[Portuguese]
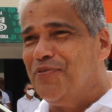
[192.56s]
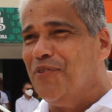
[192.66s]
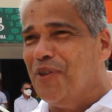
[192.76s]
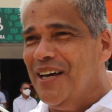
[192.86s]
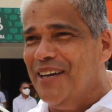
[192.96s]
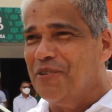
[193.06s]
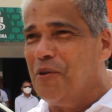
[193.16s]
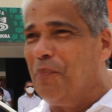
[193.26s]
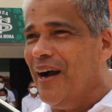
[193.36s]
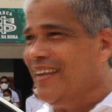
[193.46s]
é fulano,
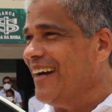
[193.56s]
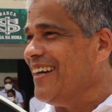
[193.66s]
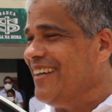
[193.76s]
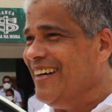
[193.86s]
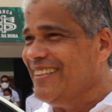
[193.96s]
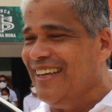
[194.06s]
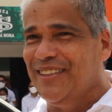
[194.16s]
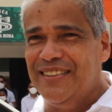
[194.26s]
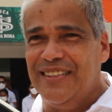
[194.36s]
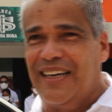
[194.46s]
é o pai da criança é
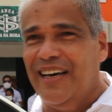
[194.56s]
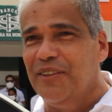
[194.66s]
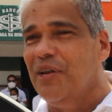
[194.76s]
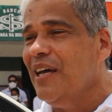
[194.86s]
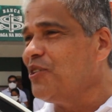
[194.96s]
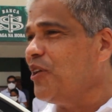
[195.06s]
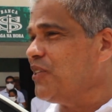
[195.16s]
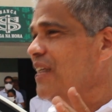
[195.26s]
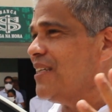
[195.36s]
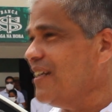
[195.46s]
de ciclano. Só
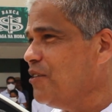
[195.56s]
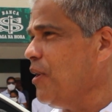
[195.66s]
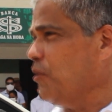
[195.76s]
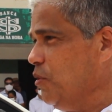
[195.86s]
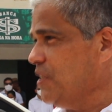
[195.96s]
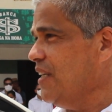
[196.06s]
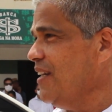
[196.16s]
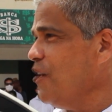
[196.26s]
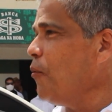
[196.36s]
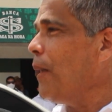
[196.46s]
esqueceram de uma coisa.
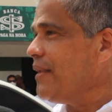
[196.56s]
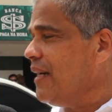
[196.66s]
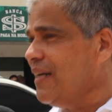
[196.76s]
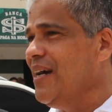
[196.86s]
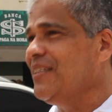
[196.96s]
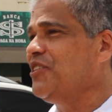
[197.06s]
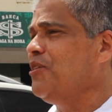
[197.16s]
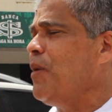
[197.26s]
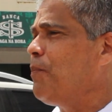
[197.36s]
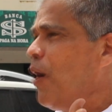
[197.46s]
O pai da criança se
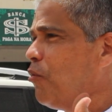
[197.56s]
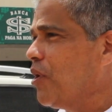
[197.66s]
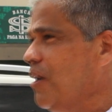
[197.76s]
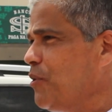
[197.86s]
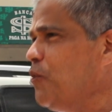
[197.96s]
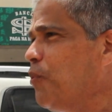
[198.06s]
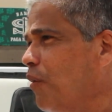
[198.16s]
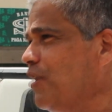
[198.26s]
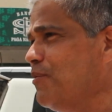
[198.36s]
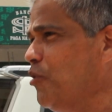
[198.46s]
chama Paulo Câmara e o
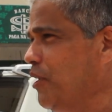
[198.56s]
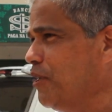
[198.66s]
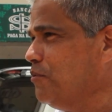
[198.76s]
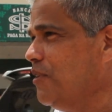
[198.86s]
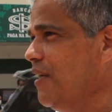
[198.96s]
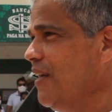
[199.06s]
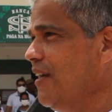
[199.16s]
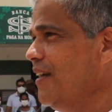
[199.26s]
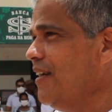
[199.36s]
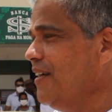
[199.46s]
povo de Limoeiro. Por
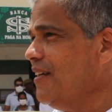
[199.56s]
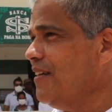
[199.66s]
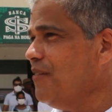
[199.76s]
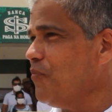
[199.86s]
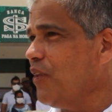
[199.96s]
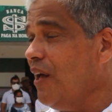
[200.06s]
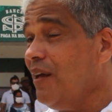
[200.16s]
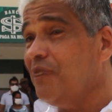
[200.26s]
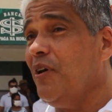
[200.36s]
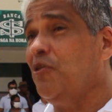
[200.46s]
onde anda, Joãozinho?
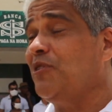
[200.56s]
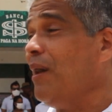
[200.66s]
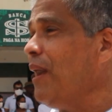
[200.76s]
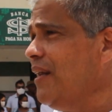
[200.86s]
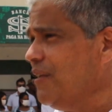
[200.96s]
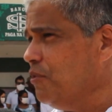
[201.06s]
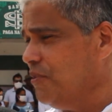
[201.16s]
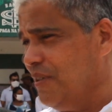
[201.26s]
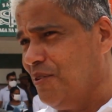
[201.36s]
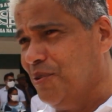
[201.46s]
Ah, eu estou
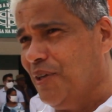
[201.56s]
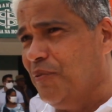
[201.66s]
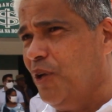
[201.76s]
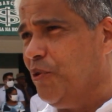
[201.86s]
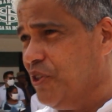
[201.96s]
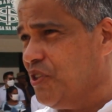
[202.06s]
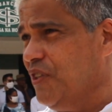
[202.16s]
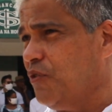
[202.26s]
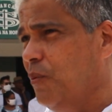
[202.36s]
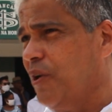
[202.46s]
trabalhando, né, Gonçalo. Estou no
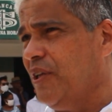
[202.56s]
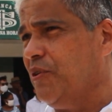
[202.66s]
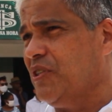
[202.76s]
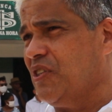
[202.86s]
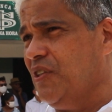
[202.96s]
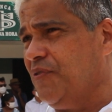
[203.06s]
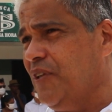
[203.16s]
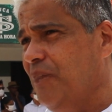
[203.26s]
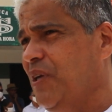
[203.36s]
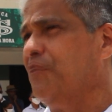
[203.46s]
Recife, estou morando no Recife,
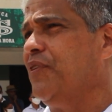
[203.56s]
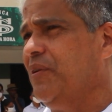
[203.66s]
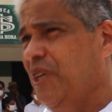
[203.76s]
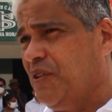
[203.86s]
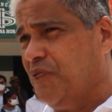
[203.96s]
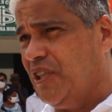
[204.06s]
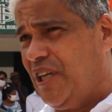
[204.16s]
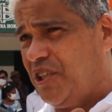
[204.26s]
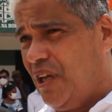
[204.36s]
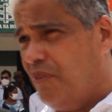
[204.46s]
né? Minha filha, minhas filhas
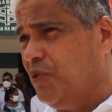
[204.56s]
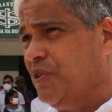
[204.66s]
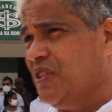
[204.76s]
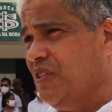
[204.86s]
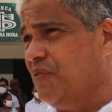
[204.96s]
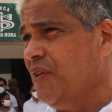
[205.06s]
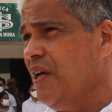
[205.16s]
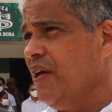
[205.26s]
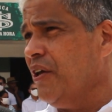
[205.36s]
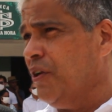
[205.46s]
já estavam no Recife.
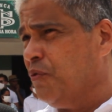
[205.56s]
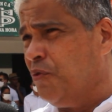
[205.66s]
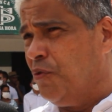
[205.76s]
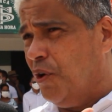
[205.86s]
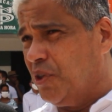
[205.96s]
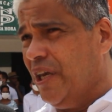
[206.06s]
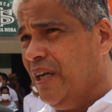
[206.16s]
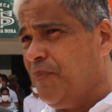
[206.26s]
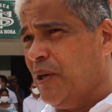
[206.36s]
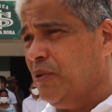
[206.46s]
Eu
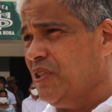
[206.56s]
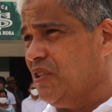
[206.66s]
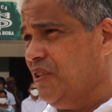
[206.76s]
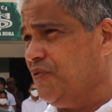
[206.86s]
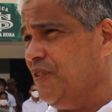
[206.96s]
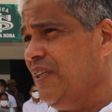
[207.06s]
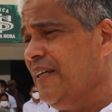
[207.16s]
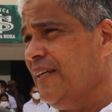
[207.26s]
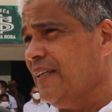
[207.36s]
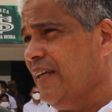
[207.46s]
voltei para o Recife,
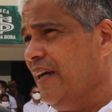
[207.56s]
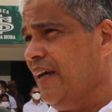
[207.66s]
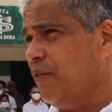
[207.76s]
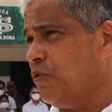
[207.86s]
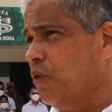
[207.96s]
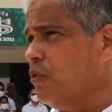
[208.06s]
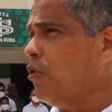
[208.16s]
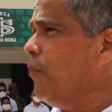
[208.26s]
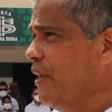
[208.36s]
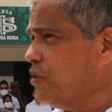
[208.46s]
né? Estou com um
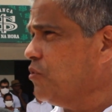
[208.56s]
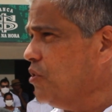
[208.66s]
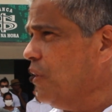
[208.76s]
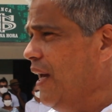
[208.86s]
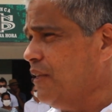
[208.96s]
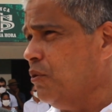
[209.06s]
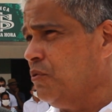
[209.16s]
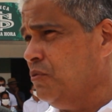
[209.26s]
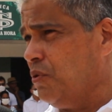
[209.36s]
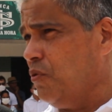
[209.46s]
comérciozinho lá, estou
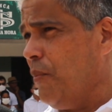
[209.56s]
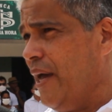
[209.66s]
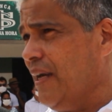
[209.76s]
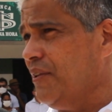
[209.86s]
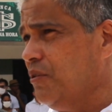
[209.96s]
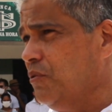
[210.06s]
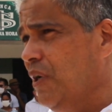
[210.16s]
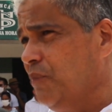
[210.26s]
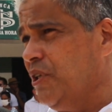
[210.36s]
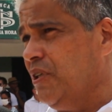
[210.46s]
com, com um mercadinho no
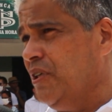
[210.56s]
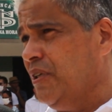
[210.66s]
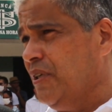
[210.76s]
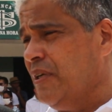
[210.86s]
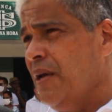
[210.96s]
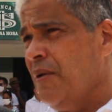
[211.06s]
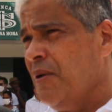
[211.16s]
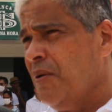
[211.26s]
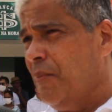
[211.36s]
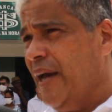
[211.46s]
ramo de, de
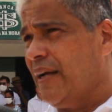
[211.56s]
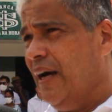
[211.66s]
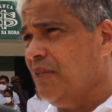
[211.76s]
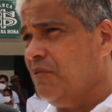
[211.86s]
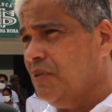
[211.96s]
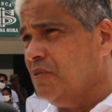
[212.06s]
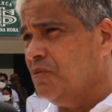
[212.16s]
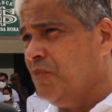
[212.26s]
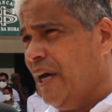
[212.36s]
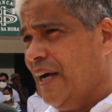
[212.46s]
mercado,
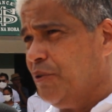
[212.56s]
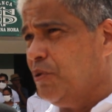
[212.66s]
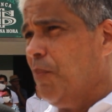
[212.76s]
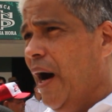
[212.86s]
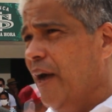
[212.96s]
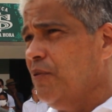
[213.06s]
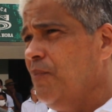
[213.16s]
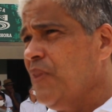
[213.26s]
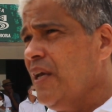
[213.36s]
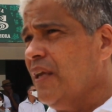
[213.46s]
um mercadinho de
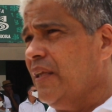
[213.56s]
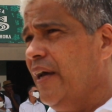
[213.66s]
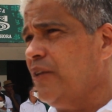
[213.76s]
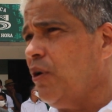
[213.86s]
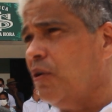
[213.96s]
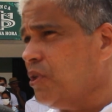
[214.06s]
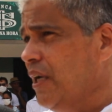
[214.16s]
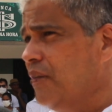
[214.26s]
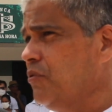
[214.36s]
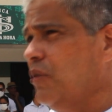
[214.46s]
bairro. Né? E estou
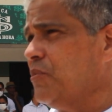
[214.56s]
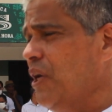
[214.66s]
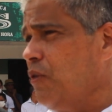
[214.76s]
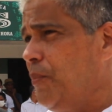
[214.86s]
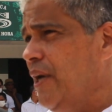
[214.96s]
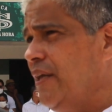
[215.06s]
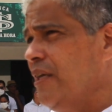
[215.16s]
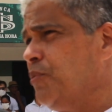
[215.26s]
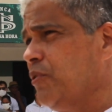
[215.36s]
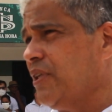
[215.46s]
lutando, estamos acompanhando
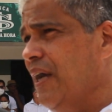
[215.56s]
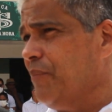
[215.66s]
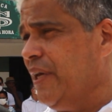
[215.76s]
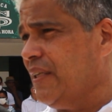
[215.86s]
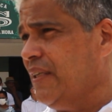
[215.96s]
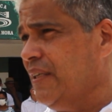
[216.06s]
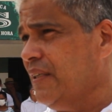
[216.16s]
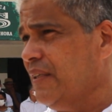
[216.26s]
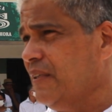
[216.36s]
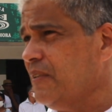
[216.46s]
aí politicamente.
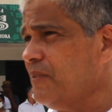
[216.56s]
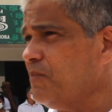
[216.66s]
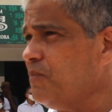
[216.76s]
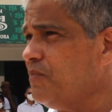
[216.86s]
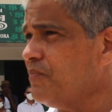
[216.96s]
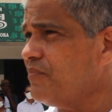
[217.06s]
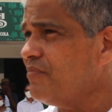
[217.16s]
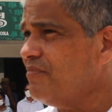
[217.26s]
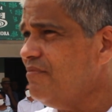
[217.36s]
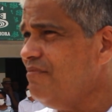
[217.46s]
A sua definição política
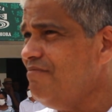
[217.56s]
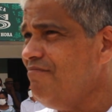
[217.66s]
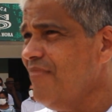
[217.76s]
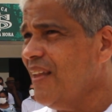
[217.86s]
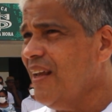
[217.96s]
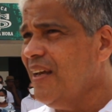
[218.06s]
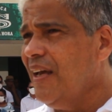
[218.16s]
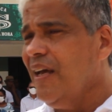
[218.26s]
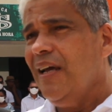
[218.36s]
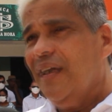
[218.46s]
para o ano que vem está
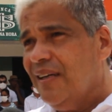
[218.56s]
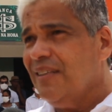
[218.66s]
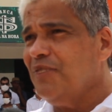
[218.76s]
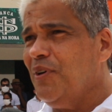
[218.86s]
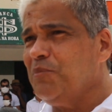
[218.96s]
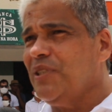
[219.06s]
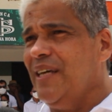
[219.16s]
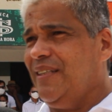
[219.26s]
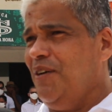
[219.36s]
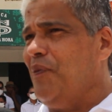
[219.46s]
resolvida? É, vamos
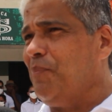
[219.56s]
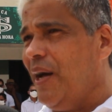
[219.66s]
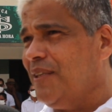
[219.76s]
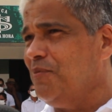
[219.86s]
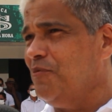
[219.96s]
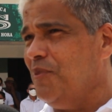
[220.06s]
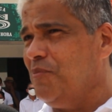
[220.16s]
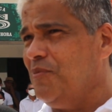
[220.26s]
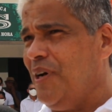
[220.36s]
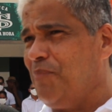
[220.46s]
dizer que tem uma parte, uma,
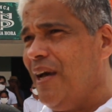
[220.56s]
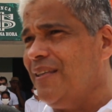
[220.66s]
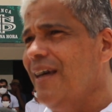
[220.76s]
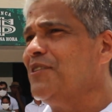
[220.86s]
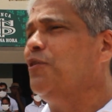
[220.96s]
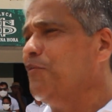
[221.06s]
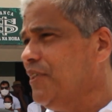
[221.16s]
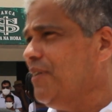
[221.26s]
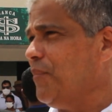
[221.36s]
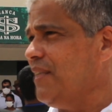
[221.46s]
uma parte
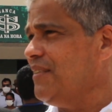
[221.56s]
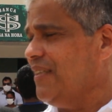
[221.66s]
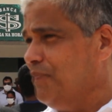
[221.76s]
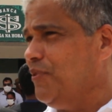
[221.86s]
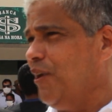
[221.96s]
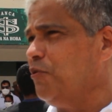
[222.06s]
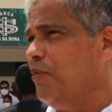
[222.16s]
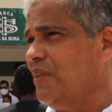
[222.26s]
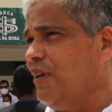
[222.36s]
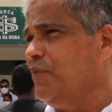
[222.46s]
resolvida, mas daqui para final
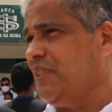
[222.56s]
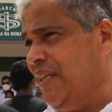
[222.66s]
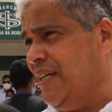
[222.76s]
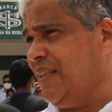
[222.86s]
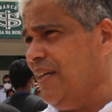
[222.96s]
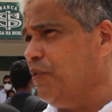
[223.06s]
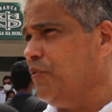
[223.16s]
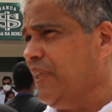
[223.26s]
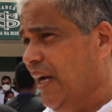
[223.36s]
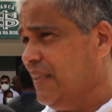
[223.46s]
do ano talvez tenha, tenha
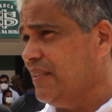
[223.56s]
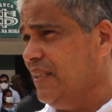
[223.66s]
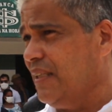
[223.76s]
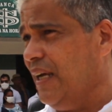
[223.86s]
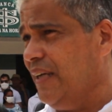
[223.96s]
novidade. A gente está